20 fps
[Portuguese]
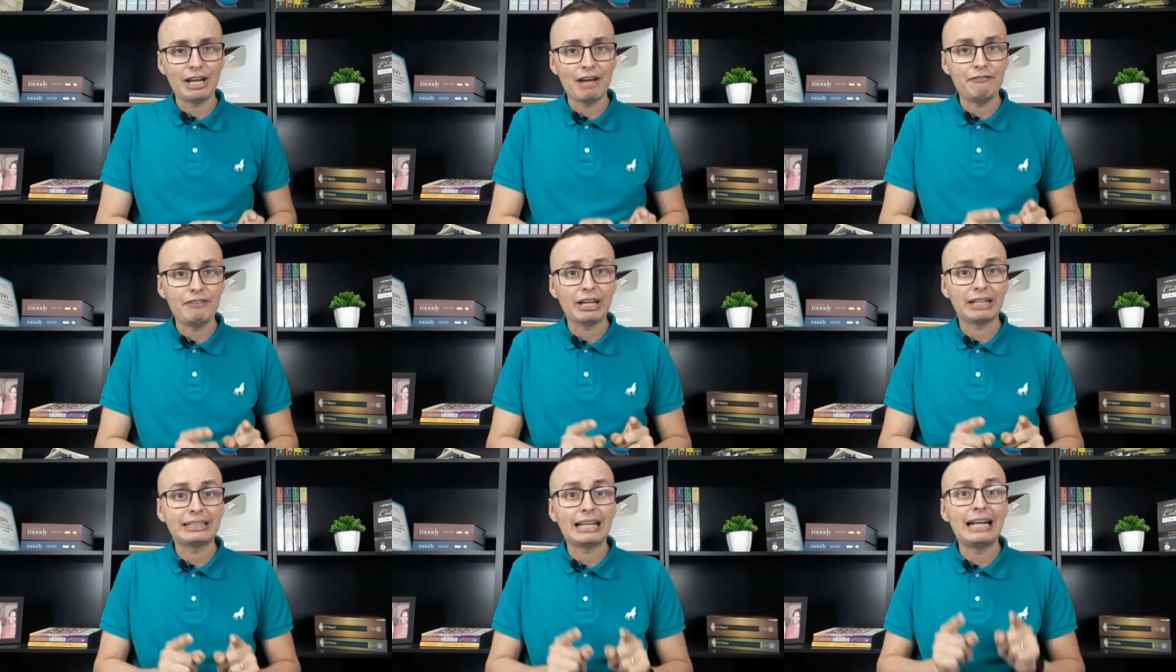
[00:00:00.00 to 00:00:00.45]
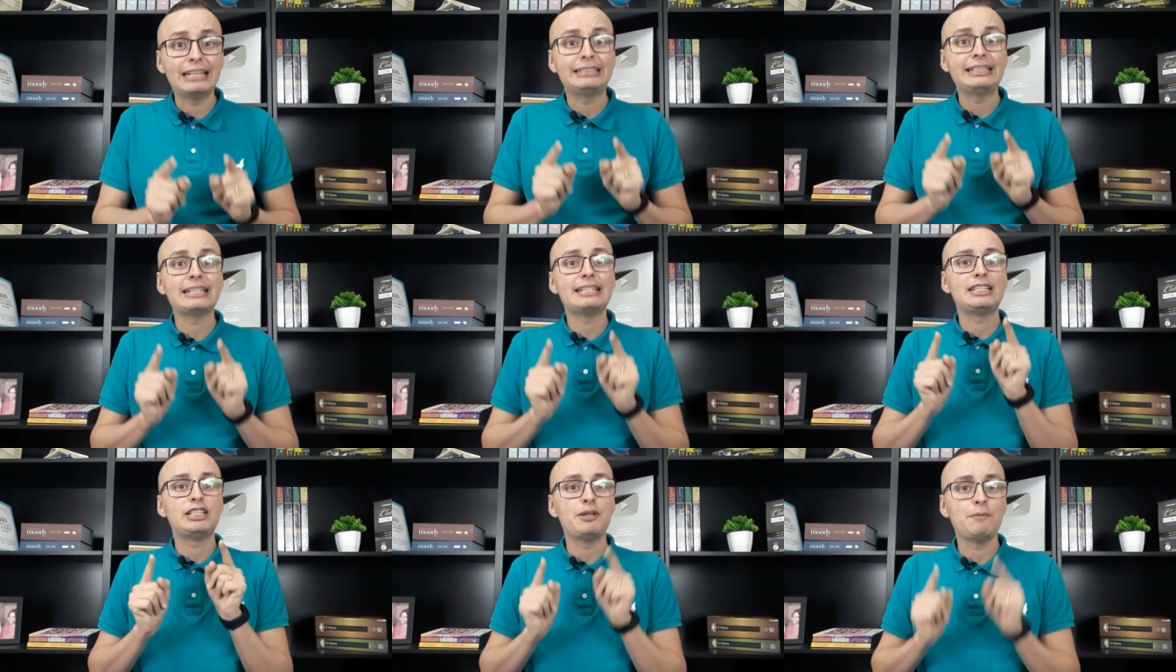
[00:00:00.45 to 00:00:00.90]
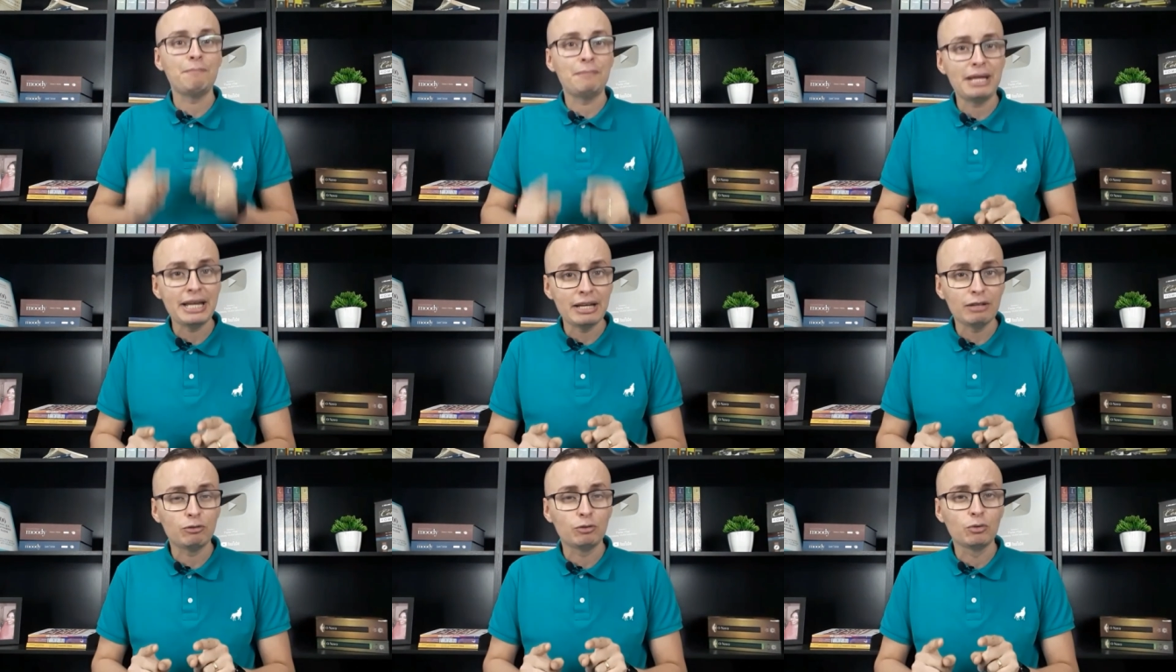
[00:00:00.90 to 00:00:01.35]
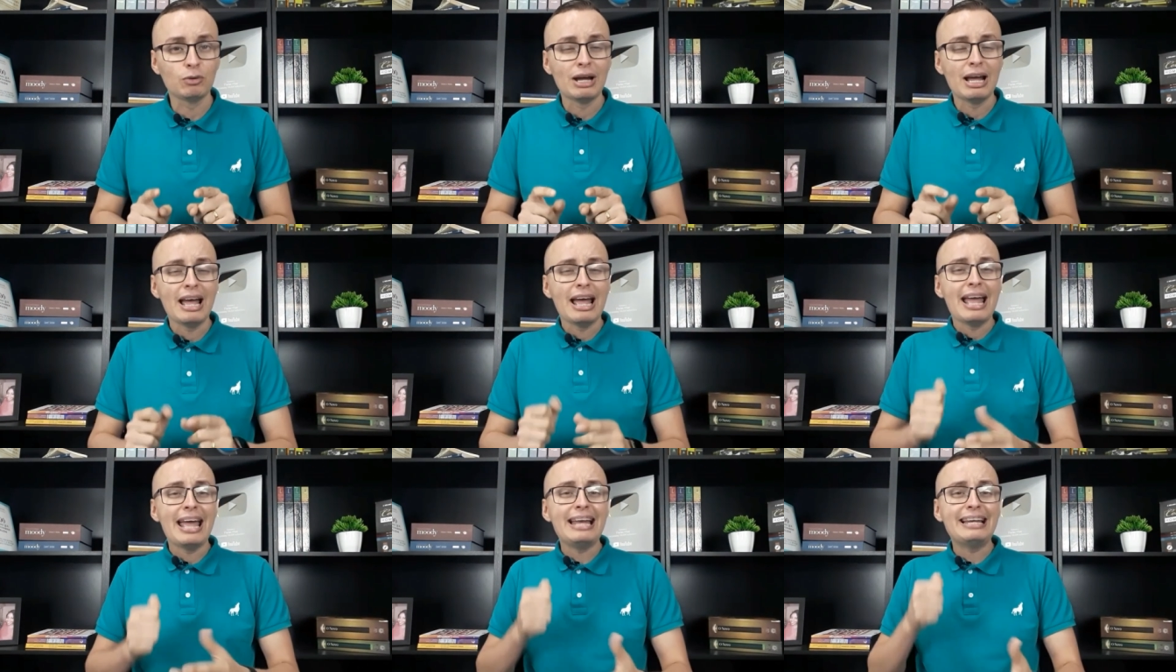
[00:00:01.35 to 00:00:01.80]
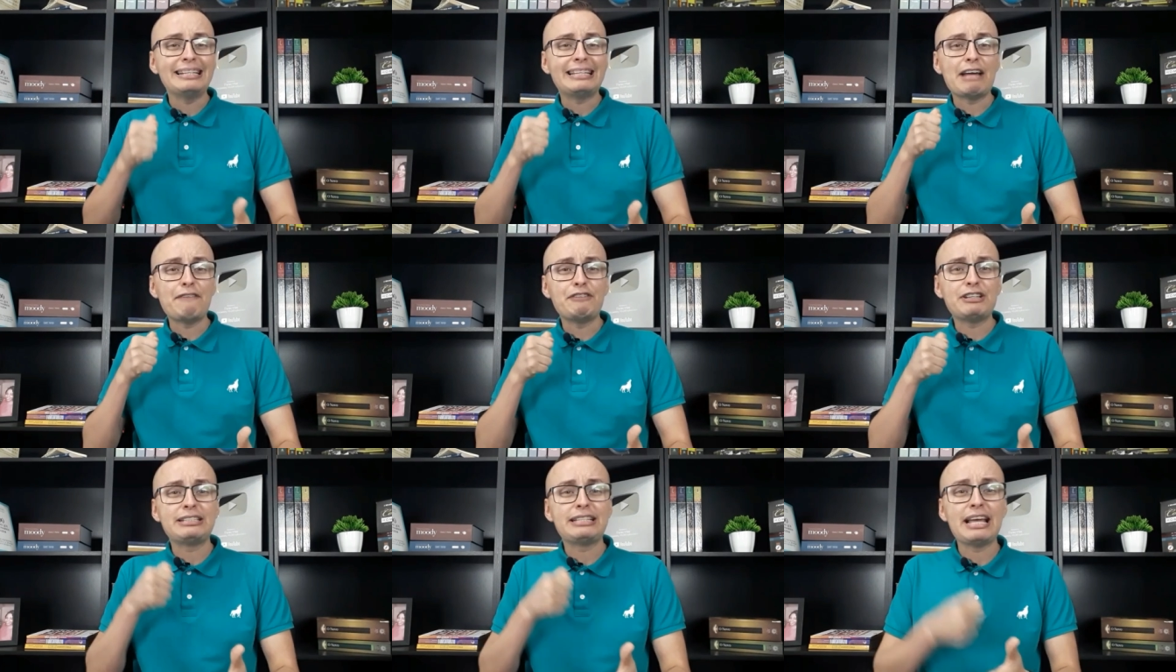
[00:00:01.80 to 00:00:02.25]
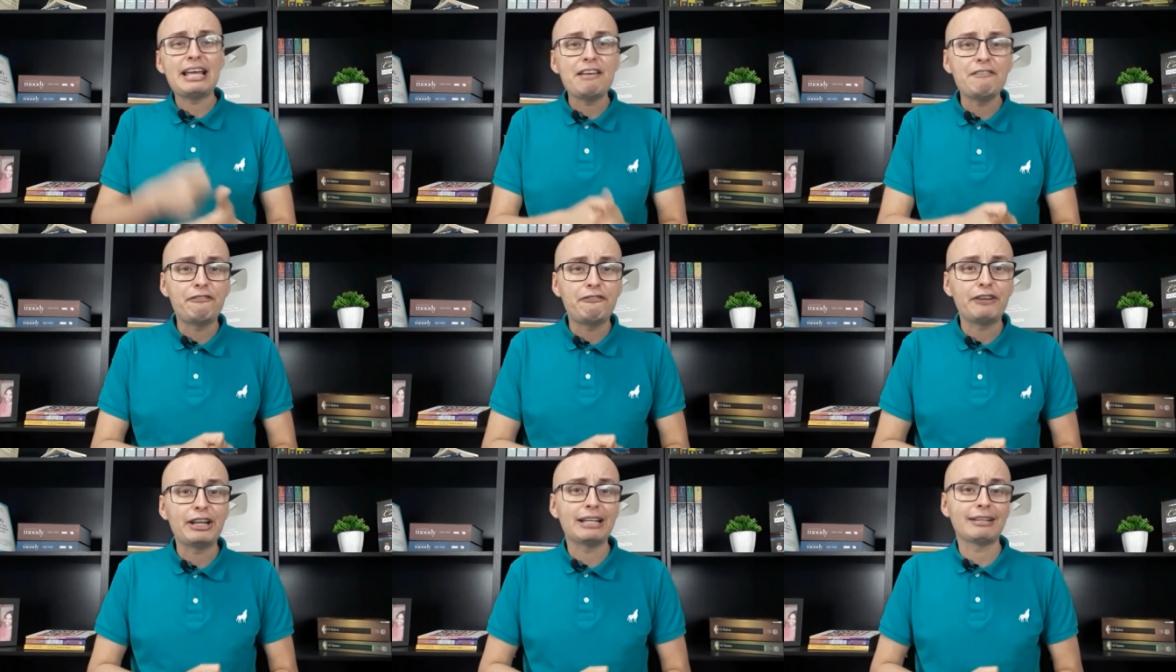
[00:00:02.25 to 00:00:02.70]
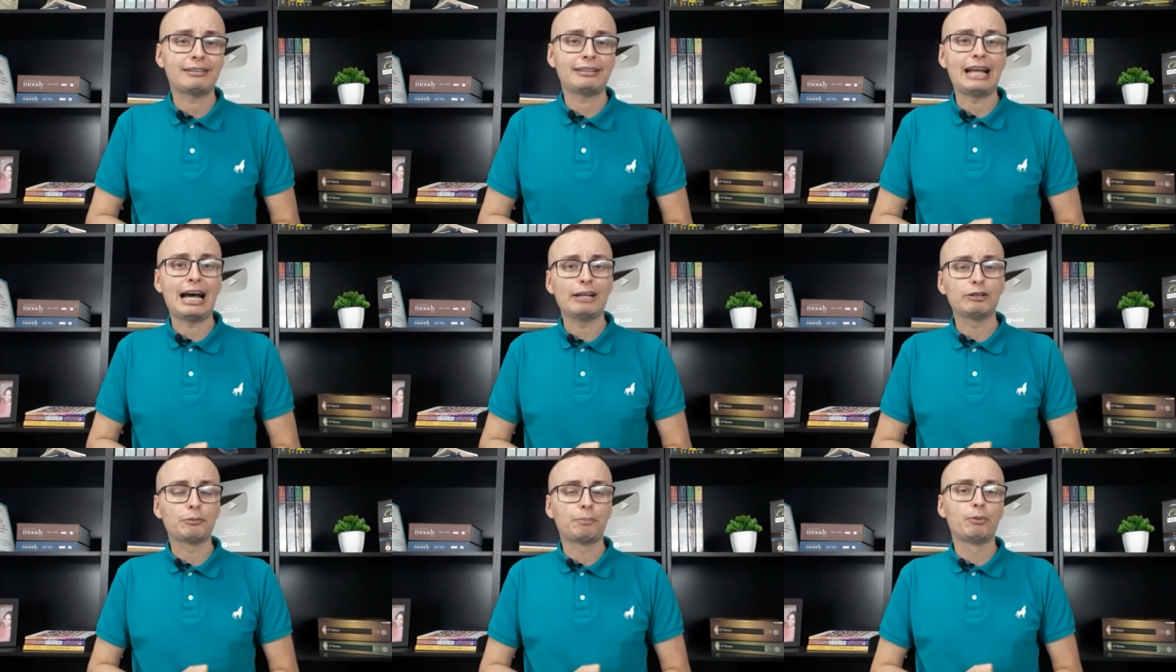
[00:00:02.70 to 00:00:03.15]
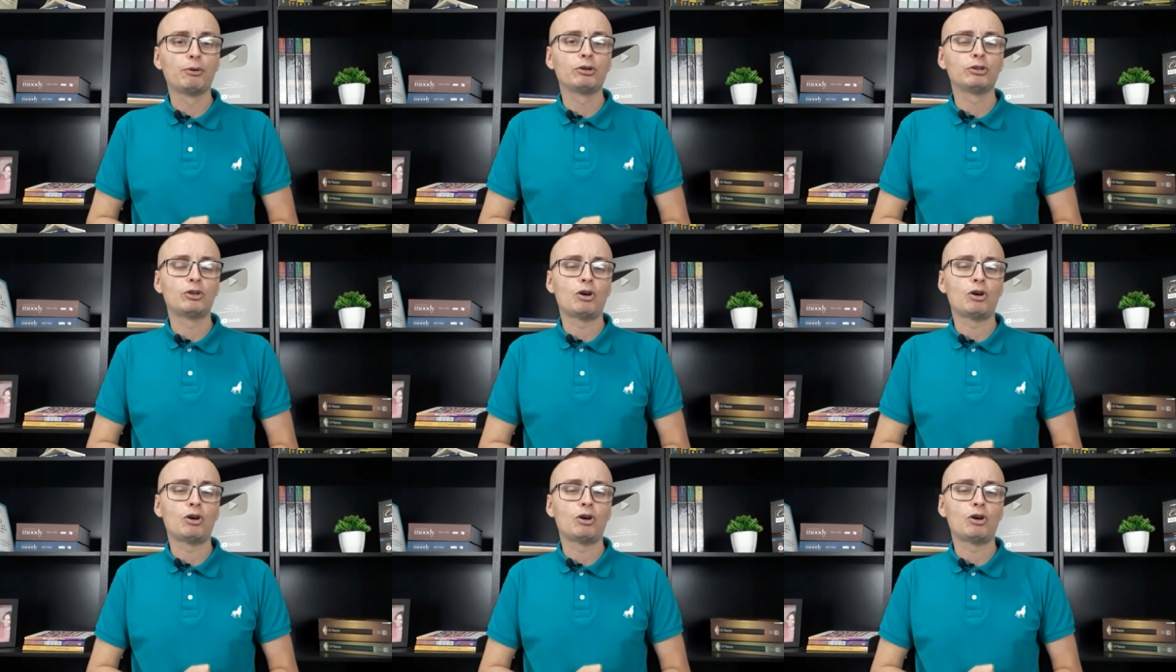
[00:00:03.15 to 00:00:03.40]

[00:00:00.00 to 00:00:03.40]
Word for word: Na verdade, esse medo, ele deve ser enfrentado por